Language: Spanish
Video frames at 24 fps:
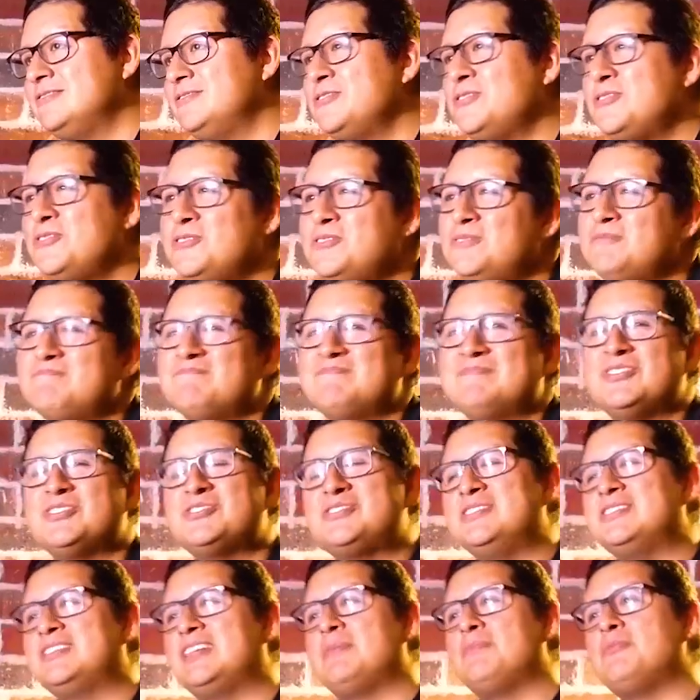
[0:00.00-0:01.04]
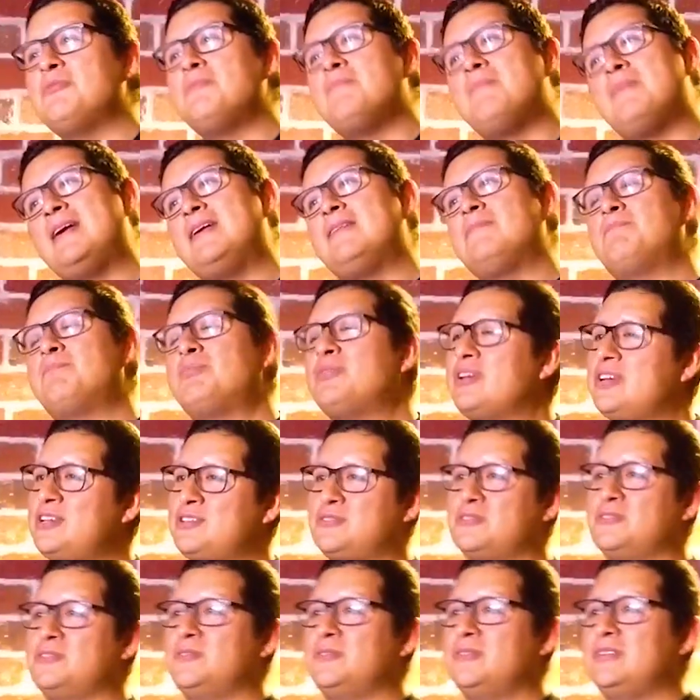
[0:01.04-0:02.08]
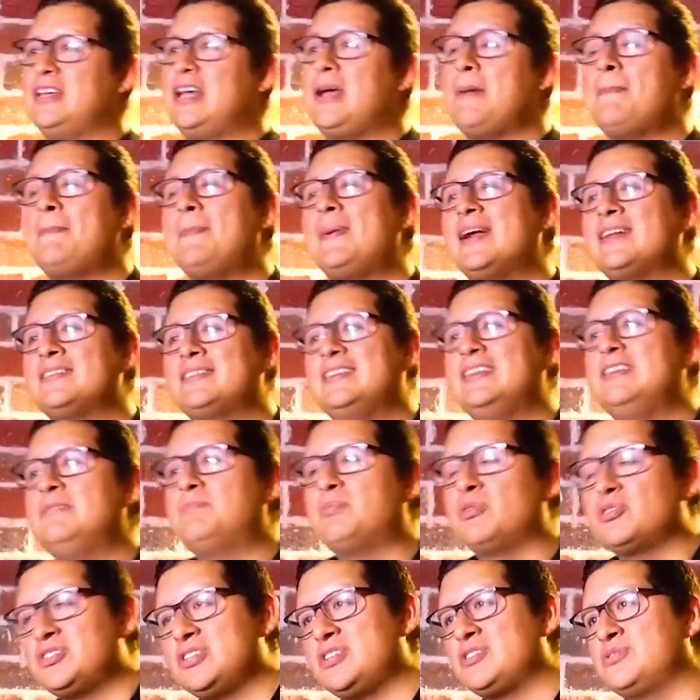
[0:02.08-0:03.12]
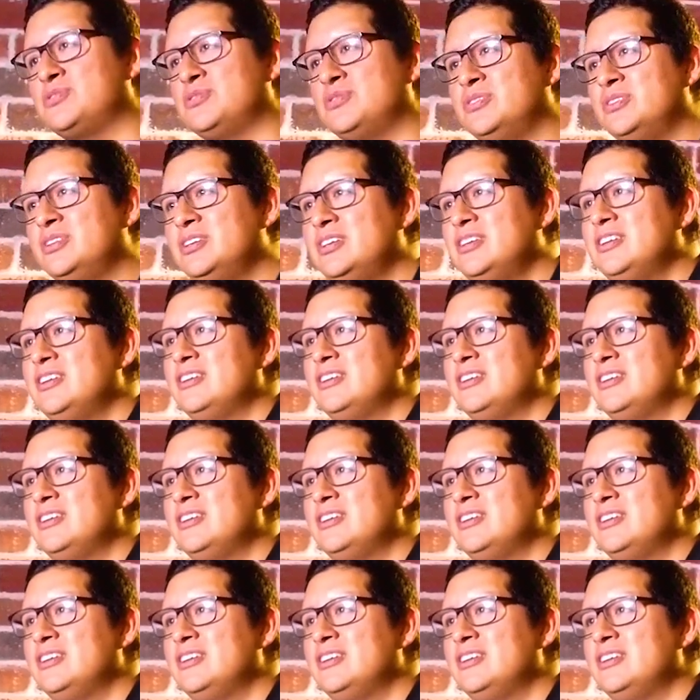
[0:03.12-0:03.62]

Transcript: no nos sintamos mal por eso, es parte del proceso.